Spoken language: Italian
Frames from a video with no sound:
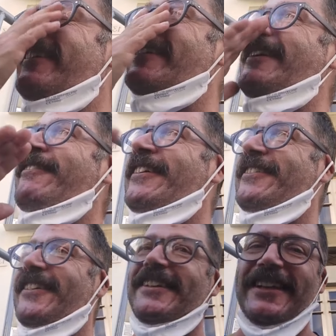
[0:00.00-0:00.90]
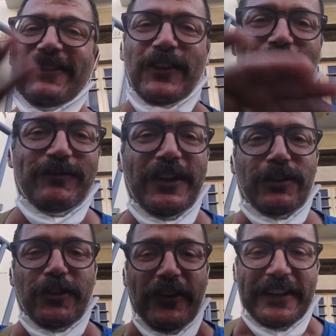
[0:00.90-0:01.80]
di qua, quelle di là, boh, le ho
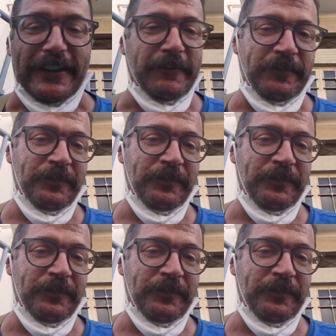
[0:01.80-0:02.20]
trovate.